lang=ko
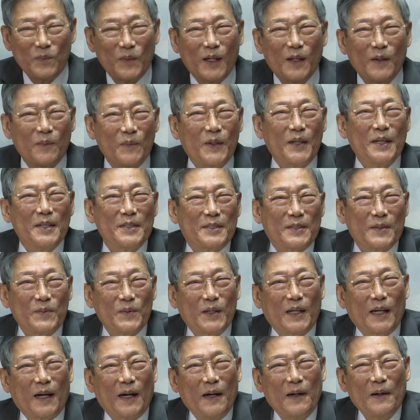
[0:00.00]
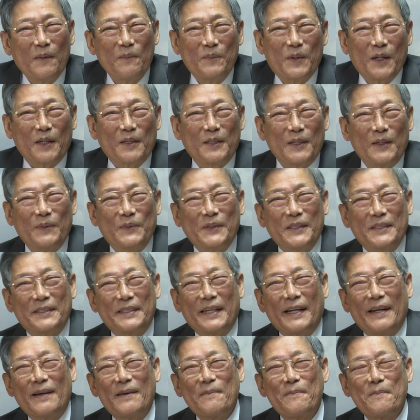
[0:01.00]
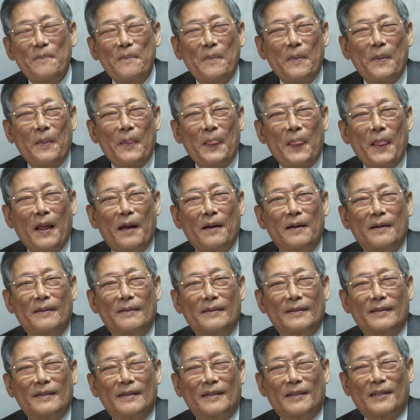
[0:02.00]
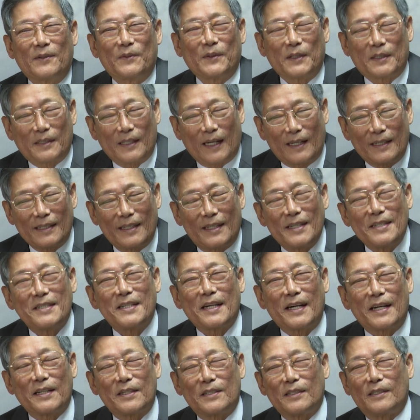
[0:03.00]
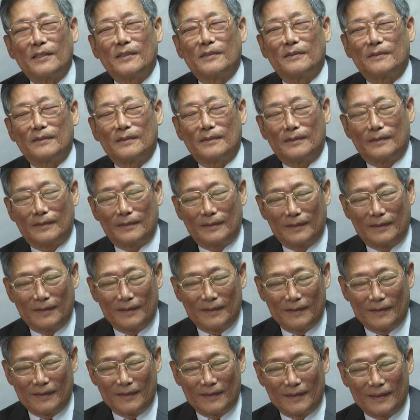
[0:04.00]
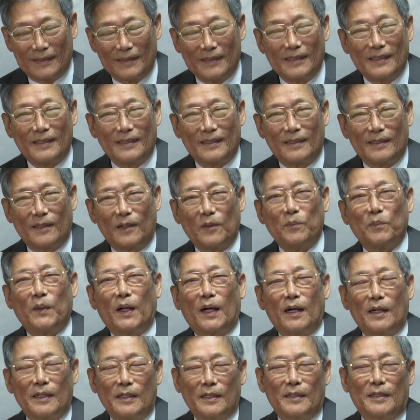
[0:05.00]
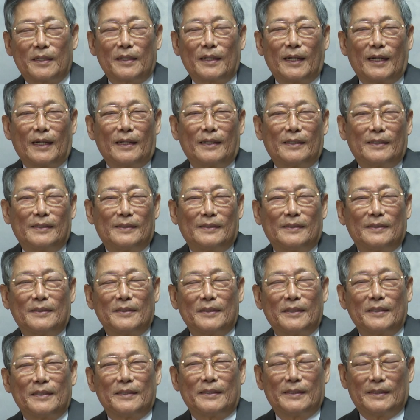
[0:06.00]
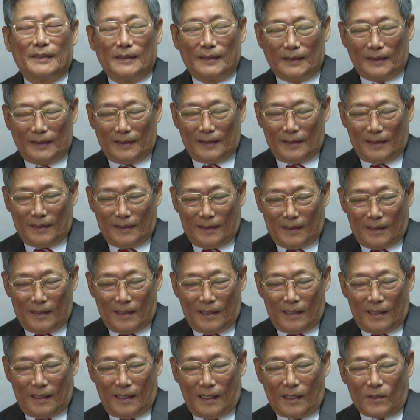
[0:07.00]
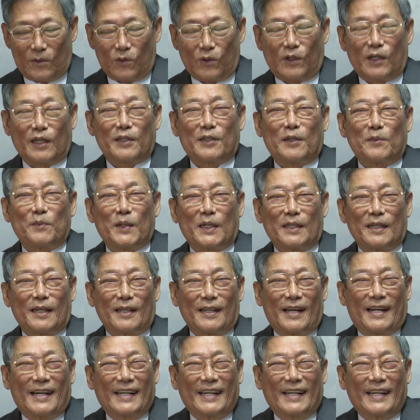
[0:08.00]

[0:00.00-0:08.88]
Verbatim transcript: 뭐, 뭐 있습니까? 별거 없는데. 그러면 딱 긴장해져. 엄마가 얘들아, 네. 한 숟가락씩만 내놔. 라